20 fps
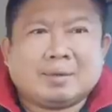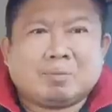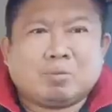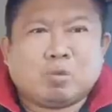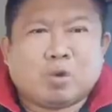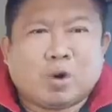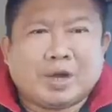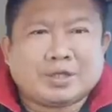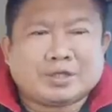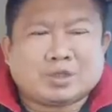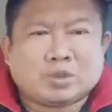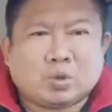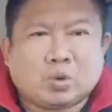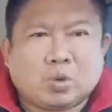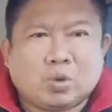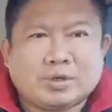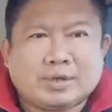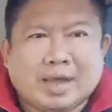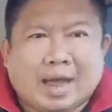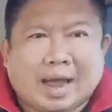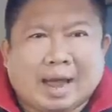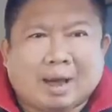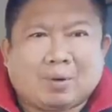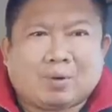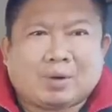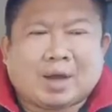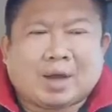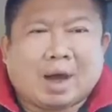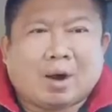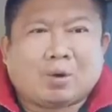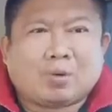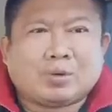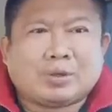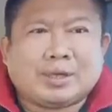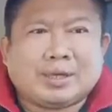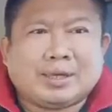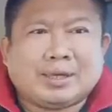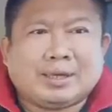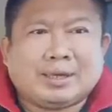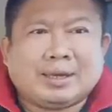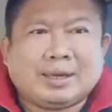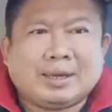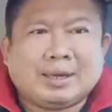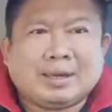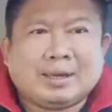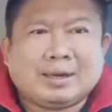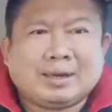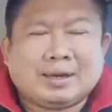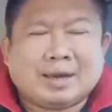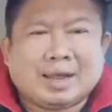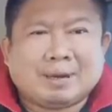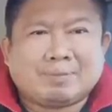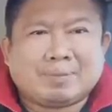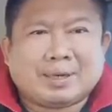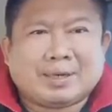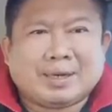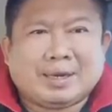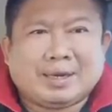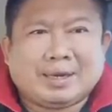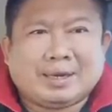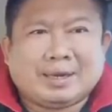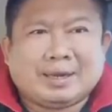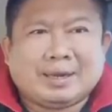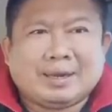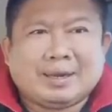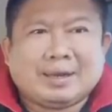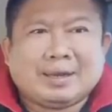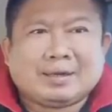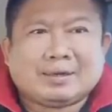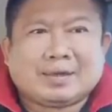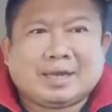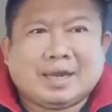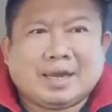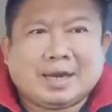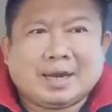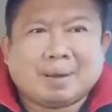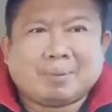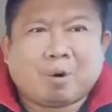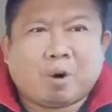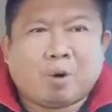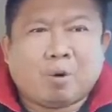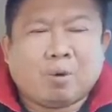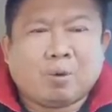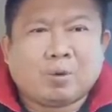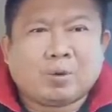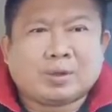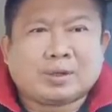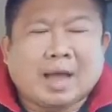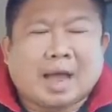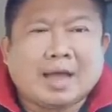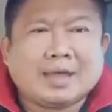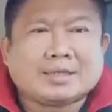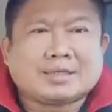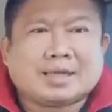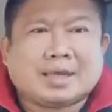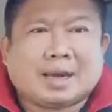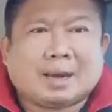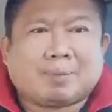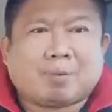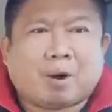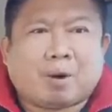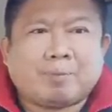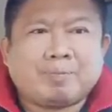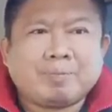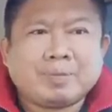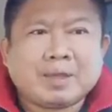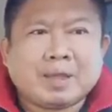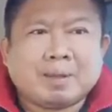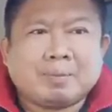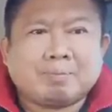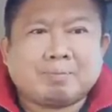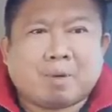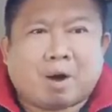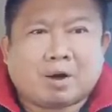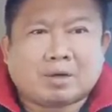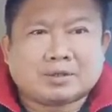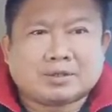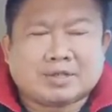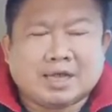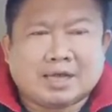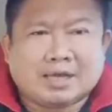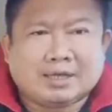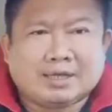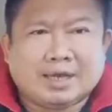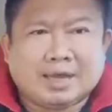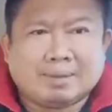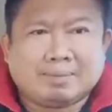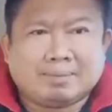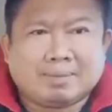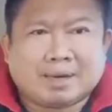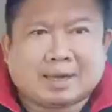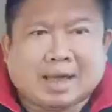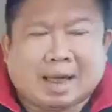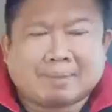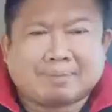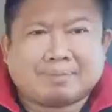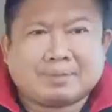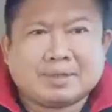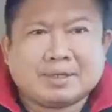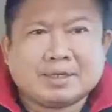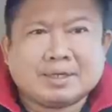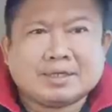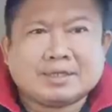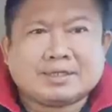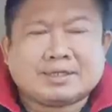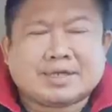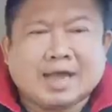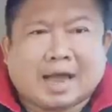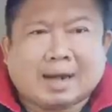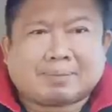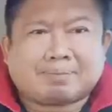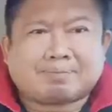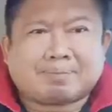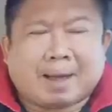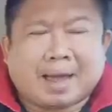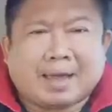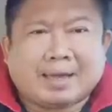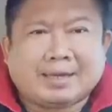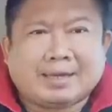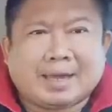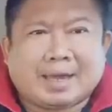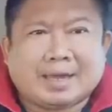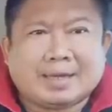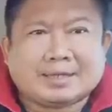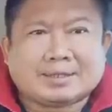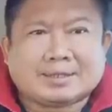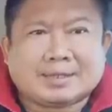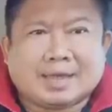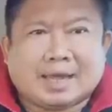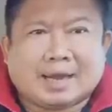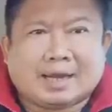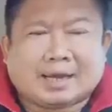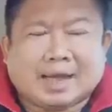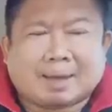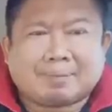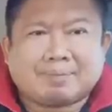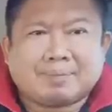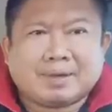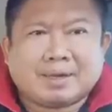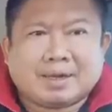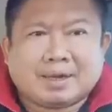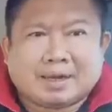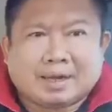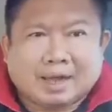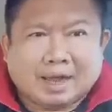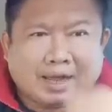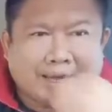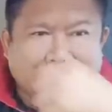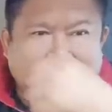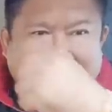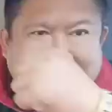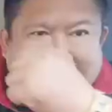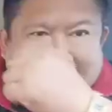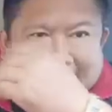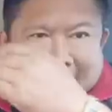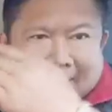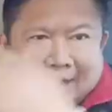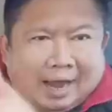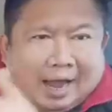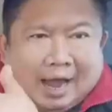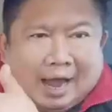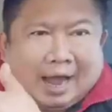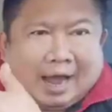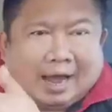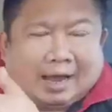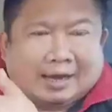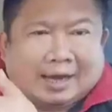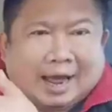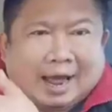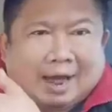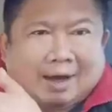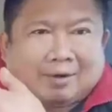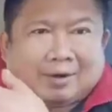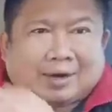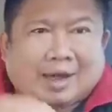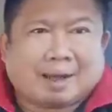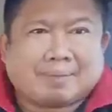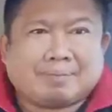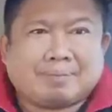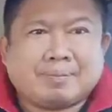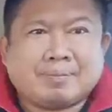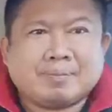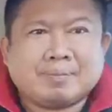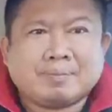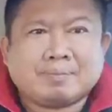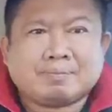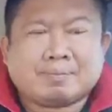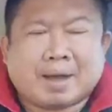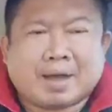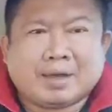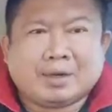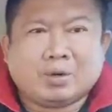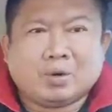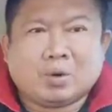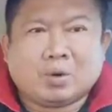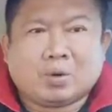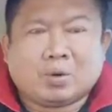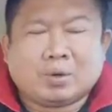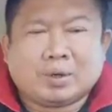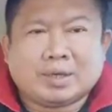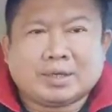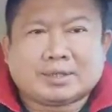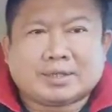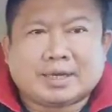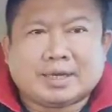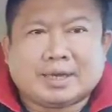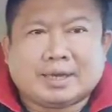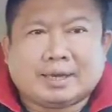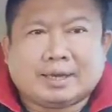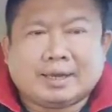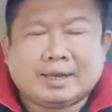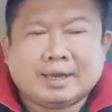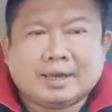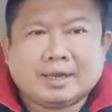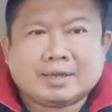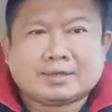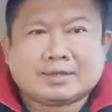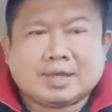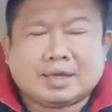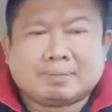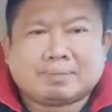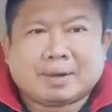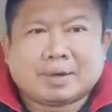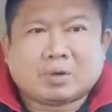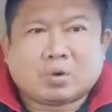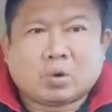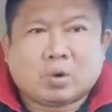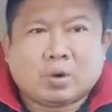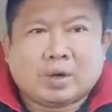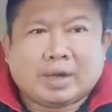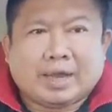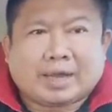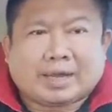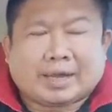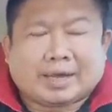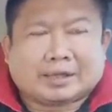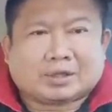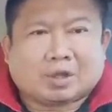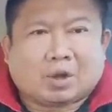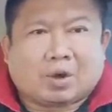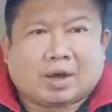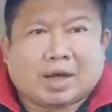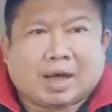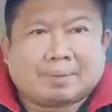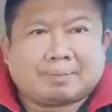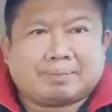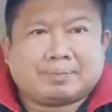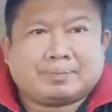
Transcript: มวยสูงยาวเข่าดี เล่นไปที่ทีละพงไกรศิลภพบ็อกซิ่งยิมนะครับ จัดไปอย่าให้เสียนะครับ ให้ไปอีก 5 ดาวนะครับ ไปดูคู่ที่ 4 ซึ่งเป็นคู่เอกกันต่อครับ